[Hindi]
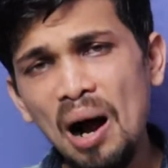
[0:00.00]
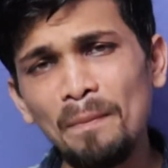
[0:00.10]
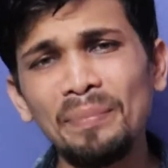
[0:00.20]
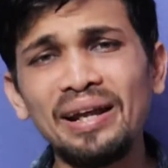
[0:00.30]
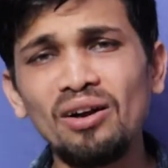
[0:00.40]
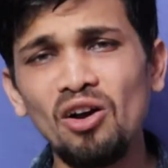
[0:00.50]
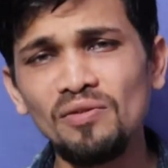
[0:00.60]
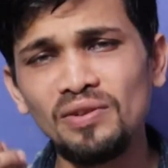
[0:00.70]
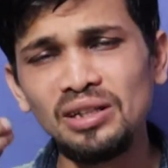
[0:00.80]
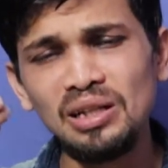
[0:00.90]
अपने
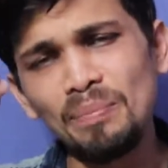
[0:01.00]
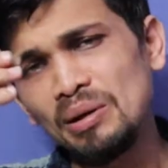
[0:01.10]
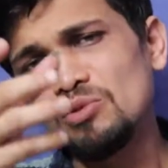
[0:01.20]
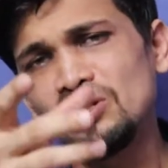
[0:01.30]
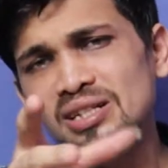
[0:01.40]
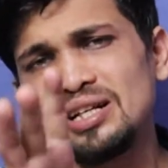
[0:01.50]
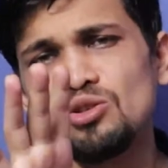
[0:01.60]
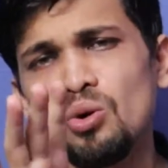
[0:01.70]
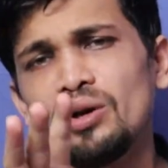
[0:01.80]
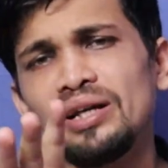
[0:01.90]
कॉन्फिडेंस ये प्रमोटर्स का
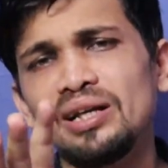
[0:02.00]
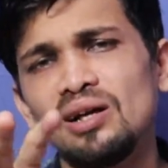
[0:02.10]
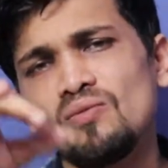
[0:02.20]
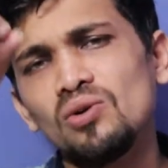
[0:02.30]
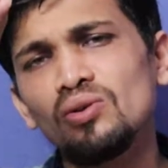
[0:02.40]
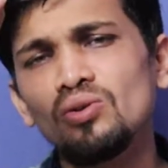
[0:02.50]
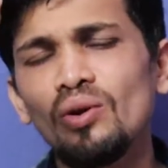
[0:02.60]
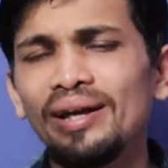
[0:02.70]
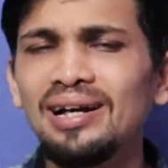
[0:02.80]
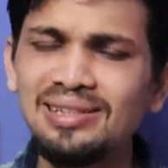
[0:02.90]
जो होल्डिंग है ना वो
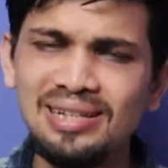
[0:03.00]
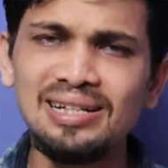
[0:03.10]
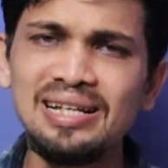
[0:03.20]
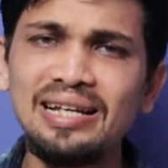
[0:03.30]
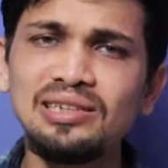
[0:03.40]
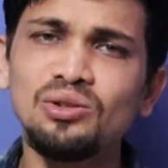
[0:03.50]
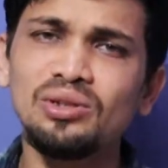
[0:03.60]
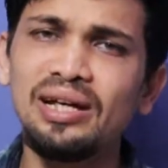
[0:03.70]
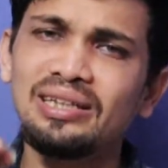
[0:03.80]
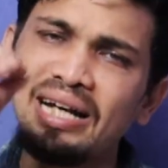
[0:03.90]
तो एक अच्छा साइन ही
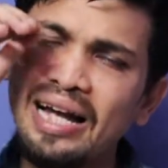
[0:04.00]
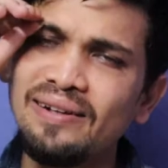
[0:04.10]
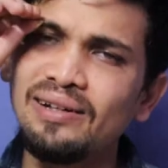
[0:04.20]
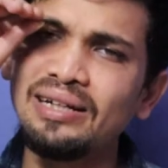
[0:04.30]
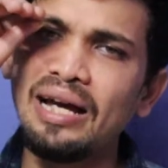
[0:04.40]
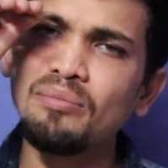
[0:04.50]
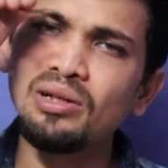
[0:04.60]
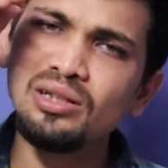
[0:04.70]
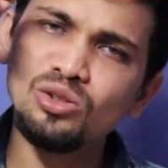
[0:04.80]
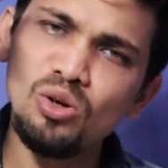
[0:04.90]
होता है कि आने वाले टाइम
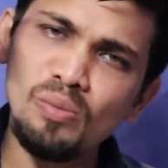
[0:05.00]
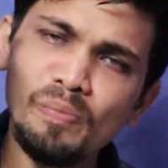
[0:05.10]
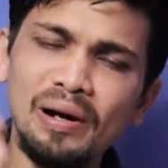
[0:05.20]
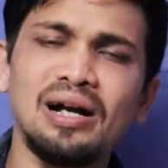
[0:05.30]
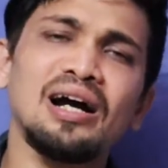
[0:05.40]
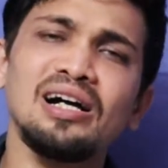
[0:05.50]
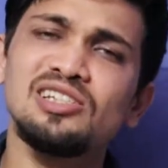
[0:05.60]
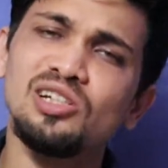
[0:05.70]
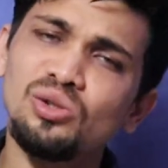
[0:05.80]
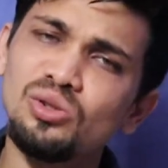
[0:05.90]
में इसको पक्का
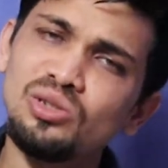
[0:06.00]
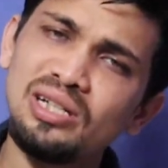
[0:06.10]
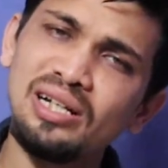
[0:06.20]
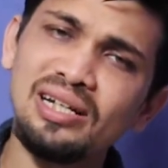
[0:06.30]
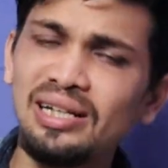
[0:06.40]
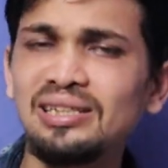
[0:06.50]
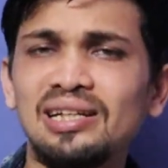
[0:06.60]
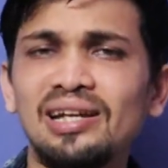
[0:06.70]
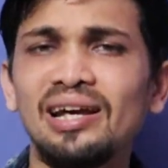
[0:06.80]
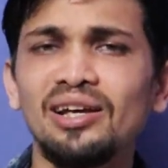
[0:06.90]
जरूर चलना ही
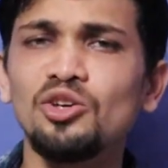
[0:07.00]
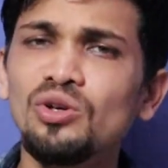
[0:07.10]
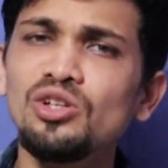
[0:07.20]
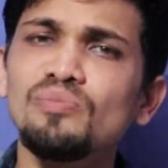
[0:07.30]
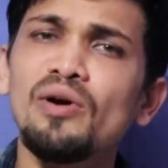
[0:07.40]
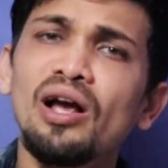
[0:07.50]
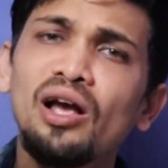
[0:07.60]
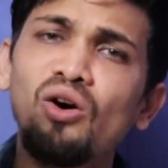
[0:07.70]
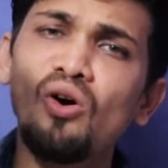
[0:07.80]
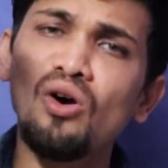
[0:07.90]
चलना है क्योंकि इनमें
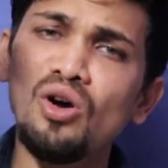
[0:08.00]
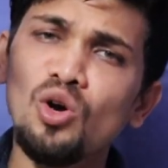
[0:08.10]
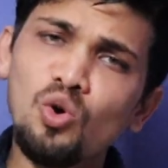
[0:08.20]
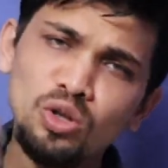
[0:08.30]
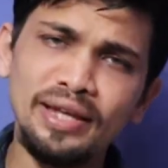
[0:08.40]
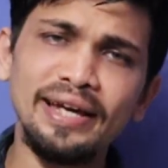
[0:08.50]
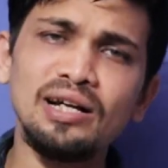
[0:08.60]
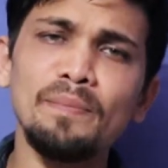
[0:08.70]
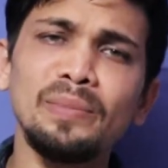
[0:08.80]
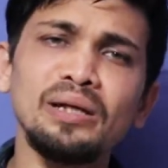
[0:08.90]
को खुद के ही
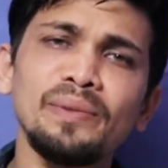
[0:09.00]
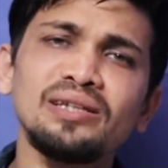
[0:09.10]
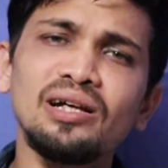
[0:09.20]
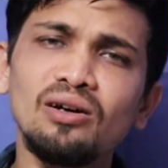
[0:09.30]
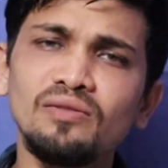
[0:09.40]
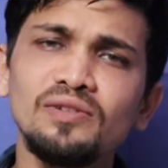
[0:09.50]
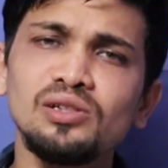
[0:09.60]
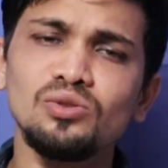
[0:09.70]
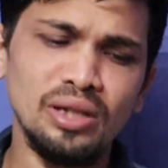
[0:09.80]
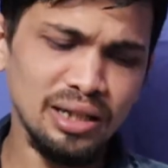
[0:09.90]
कंपनी में इतना
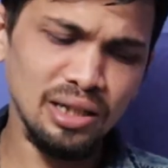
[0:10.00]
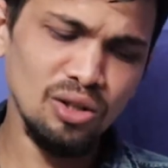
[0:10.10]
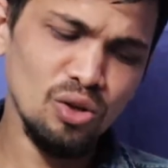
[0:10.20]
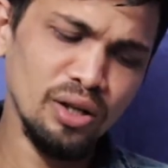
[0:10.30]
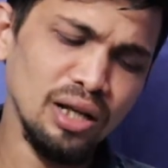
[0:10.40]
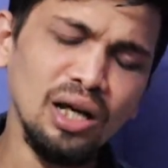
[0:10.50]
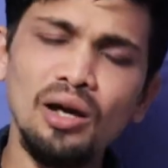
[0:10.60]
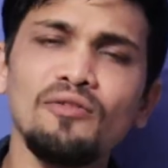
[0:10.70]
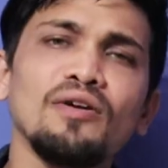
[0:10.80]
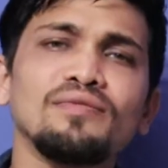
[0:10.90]
कॉन्फिडेंस होता है कि इन लोगों ने
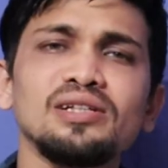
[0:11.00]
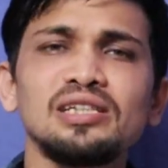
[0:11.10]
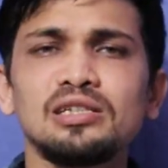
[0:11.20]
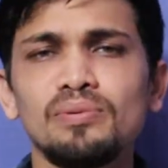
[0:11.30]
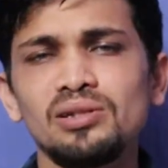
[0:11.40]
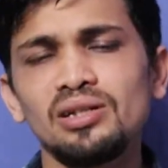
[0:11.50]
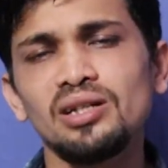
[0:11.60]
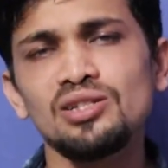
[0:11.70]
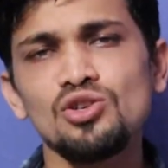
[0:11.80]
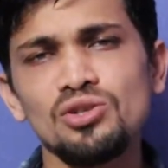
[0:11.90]
फिफ्टी सिक्स
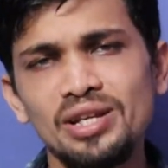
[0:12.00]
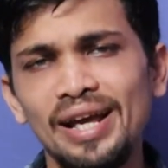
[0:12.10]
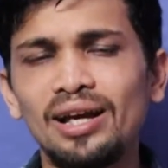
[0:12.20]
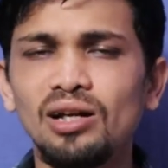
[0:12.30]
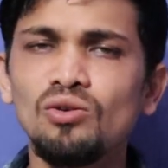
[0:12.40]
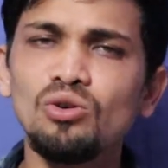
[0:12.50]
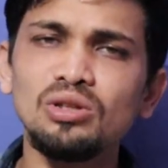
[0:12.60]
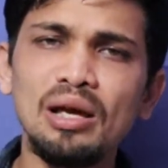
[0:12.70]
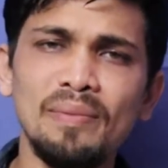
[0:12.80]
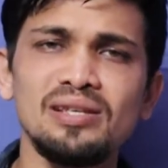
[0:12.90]
परसेंटेज जो स्टेक है ना वो
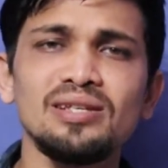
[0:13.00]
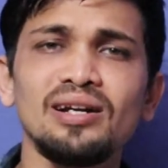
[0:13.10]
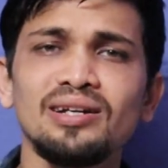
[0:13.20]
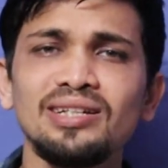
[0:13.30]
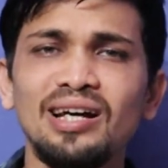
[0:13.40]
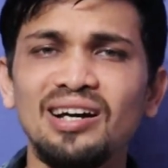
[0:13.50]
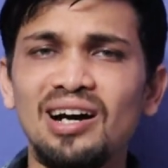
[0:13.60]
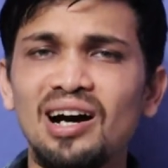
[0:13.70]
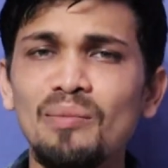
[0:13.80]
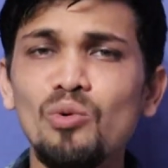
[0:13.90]
खुद के पास ही रख लिया
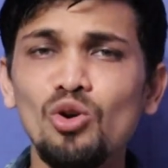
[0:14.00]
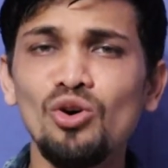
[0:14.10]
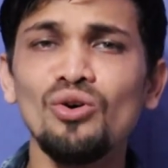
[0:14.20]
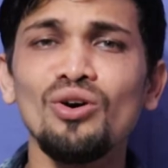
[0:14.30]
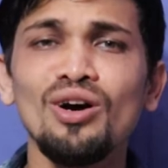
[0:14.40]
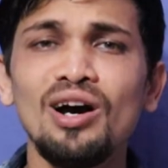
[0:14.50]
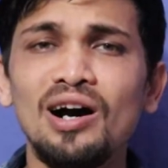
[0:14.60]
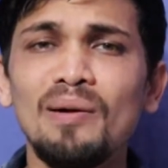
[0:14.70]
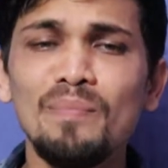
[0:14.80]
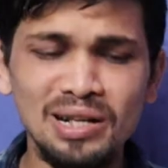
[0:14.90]
अब बोलो
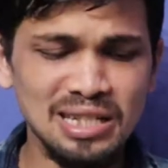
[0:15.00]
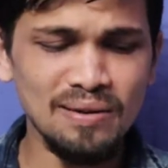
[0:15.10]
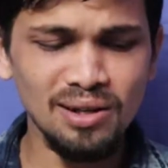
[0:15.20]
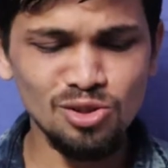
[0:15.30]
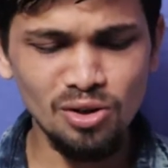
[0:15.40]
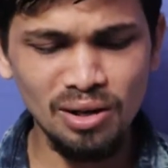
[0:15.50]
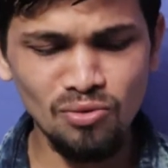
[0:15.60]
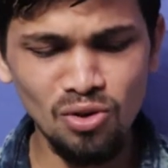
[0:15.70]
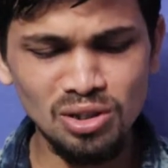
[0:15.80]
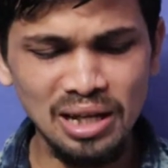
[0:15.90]
अब बचा हुआ जो है
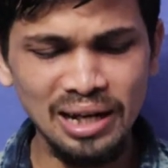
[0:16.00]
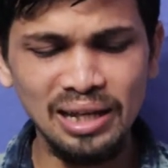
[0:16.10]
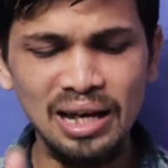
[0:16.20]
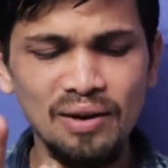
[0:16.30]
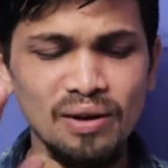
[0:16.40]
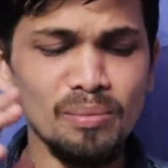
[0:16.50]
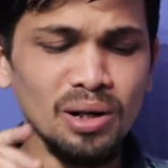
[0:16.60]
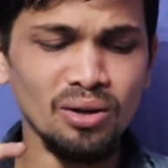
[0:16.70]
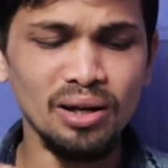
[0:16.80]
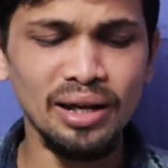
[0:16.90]
वो सारे यहाँ वहाँ
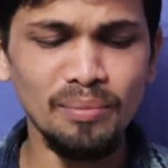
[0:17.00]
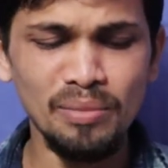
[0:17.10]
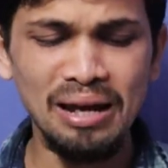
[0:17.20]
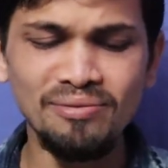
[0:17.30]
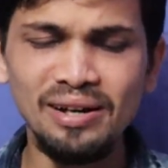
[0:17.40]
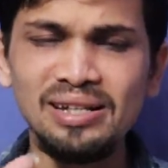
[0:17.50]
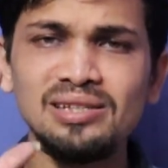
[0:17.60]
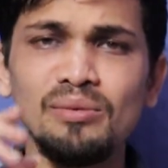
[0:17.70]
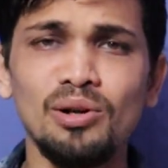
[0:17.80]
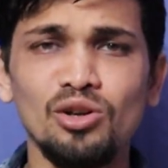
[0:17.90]
बटोर गए एफ
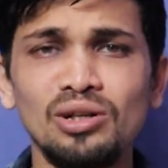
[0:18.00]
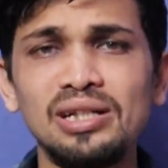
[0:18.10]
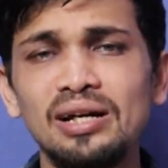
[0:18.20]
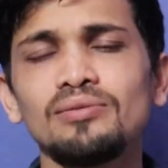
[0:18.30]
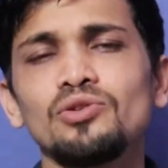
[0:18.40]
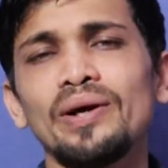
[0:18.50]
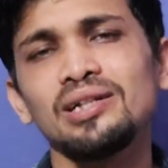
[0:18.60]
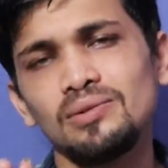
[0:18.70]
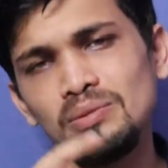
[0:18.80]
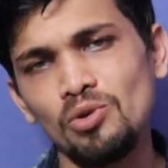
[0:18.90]
ने बटोर लिया है
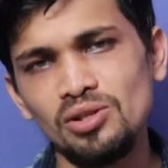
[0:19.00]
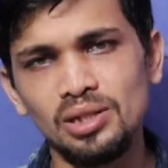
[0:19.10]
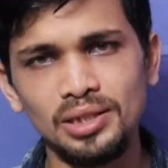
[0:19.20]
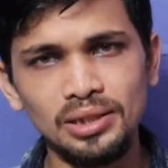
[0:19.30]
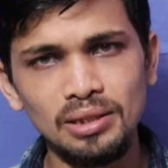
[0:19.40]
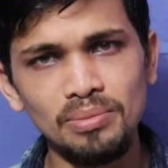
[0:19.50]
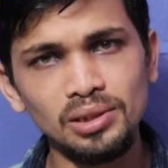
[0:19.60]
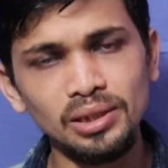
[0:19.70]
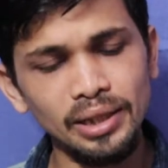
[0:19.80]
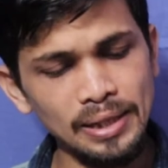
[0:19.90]
ट्वेंटी
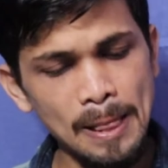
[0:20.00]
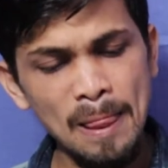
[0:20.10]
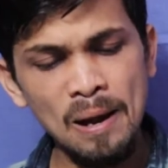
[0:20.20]
परसेंटेज